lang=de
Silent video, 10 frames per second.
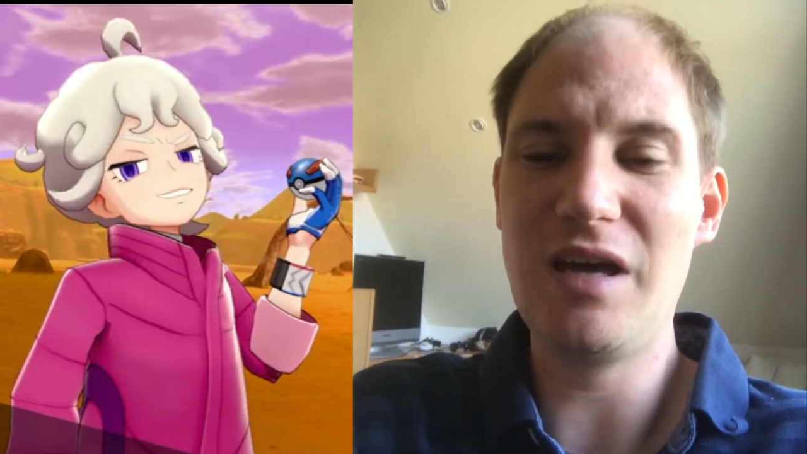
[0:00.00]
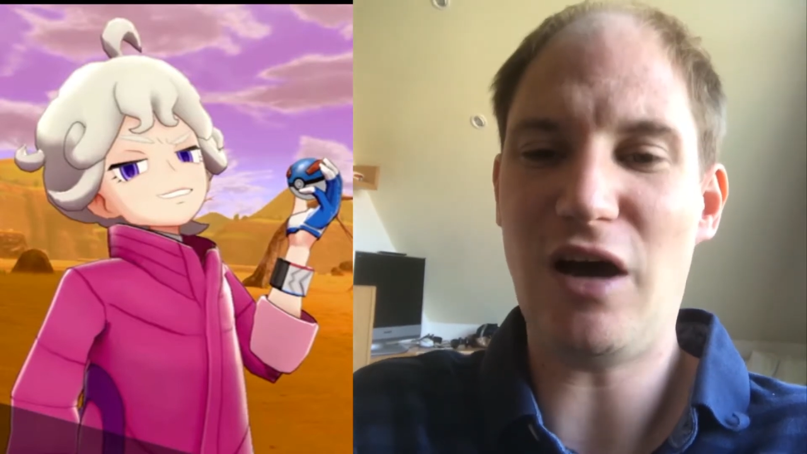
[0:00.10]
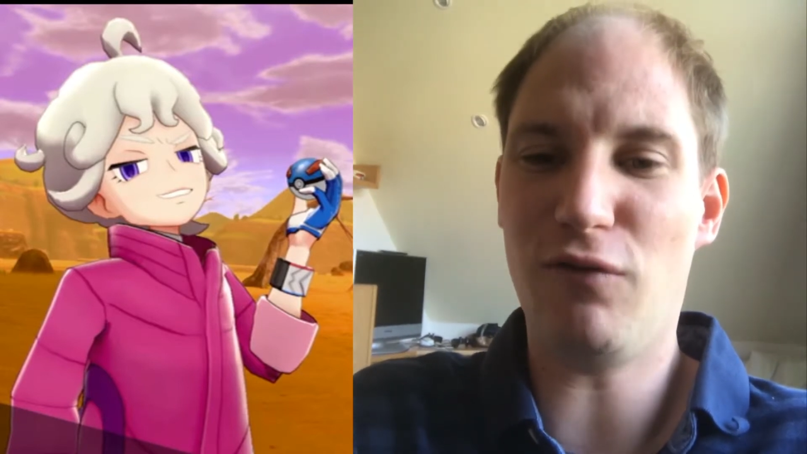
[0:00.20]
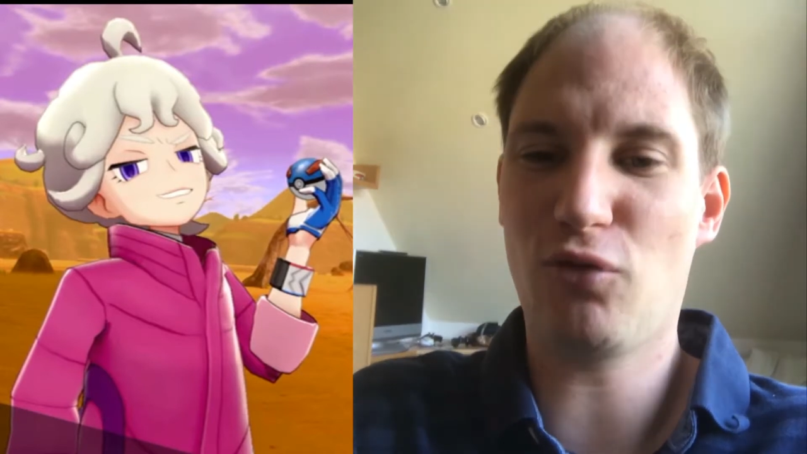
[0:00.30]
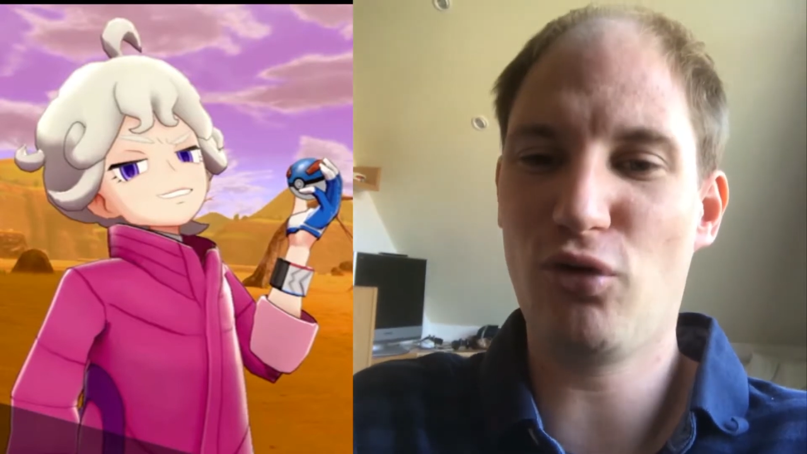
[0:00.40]

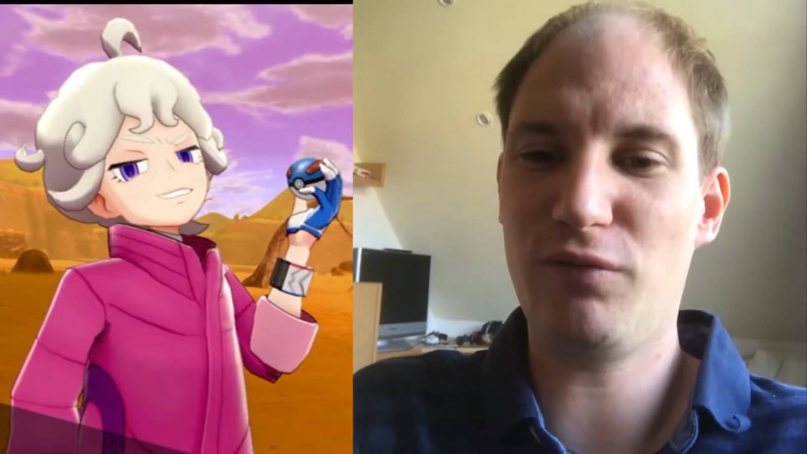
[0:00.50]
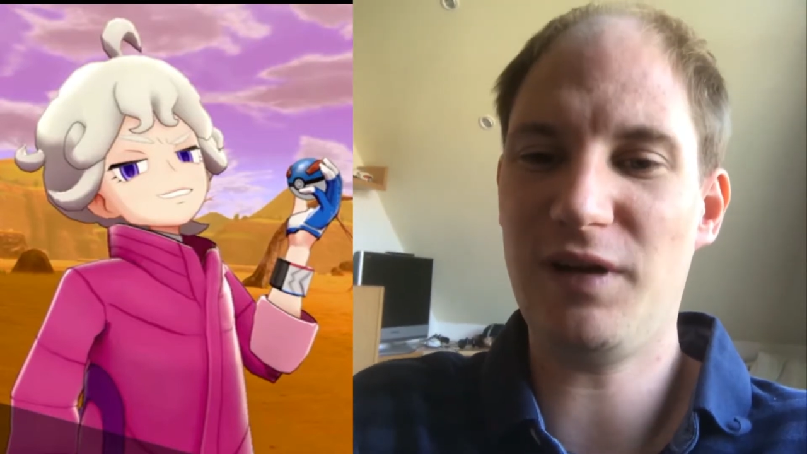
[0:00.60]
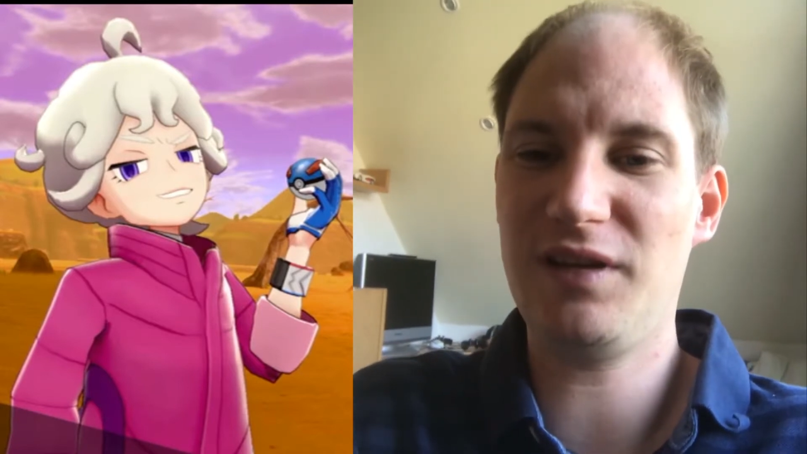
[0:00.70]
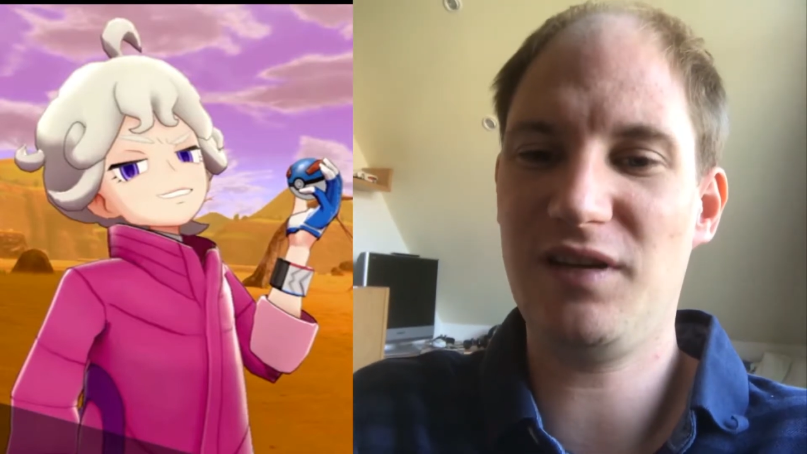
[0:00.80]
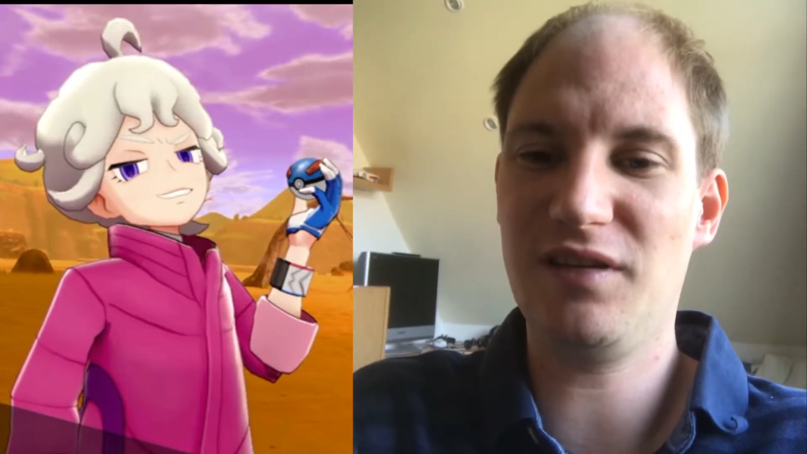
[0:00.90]
aufgrund, weil
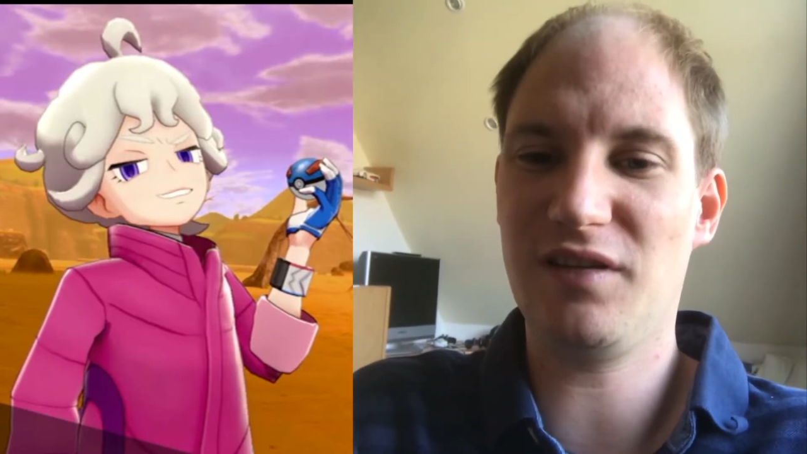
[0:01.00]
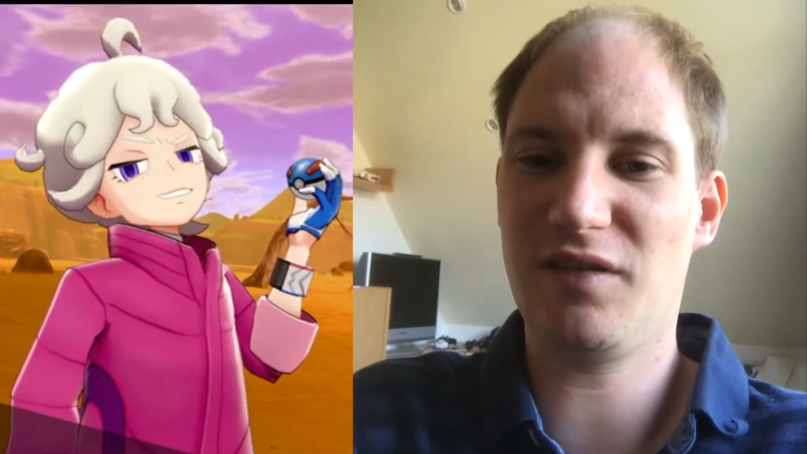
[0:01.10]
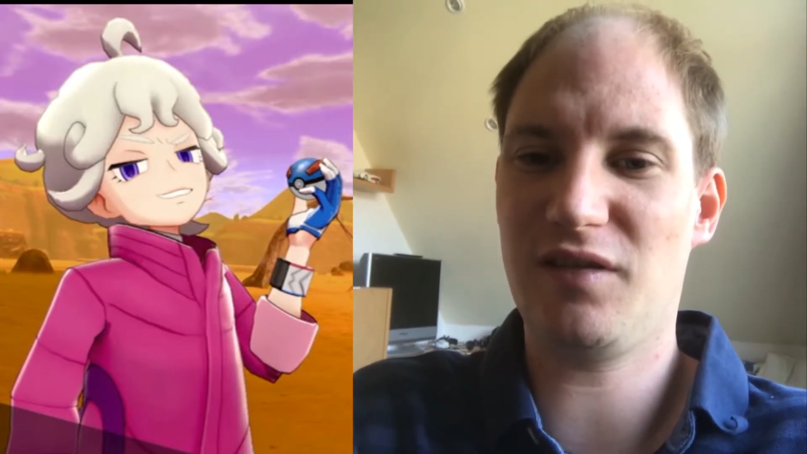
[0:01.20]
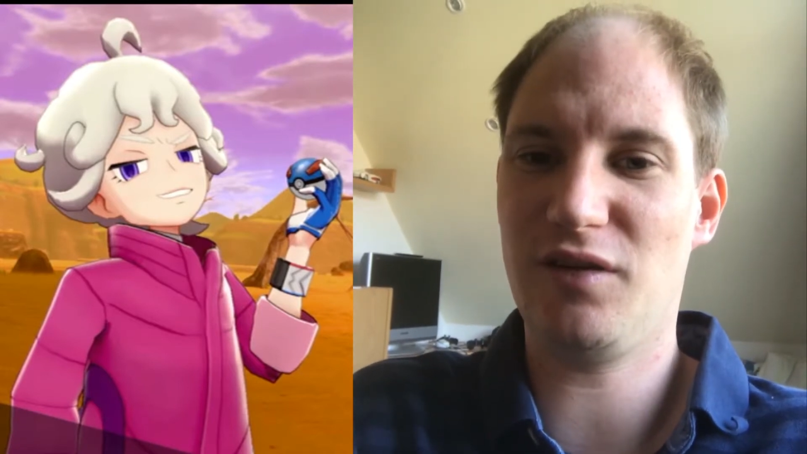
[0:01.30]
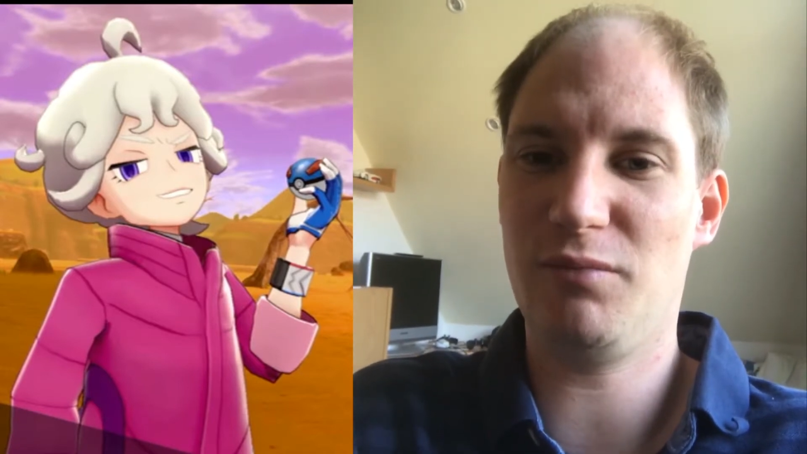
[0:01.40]
ich
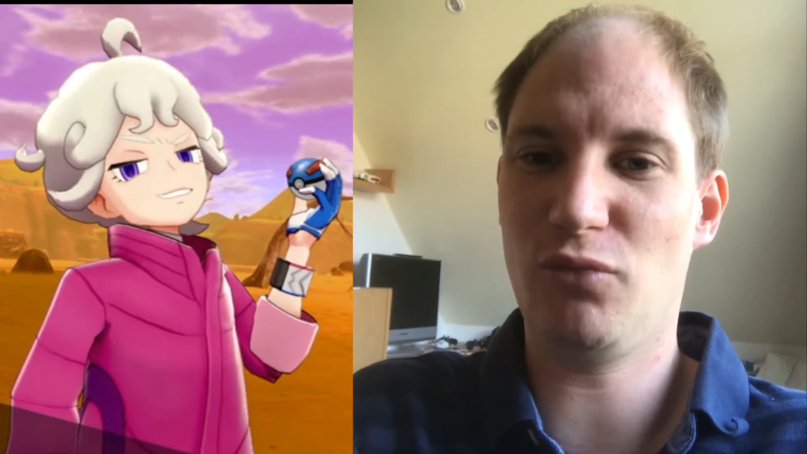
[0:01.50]
dieses ähm,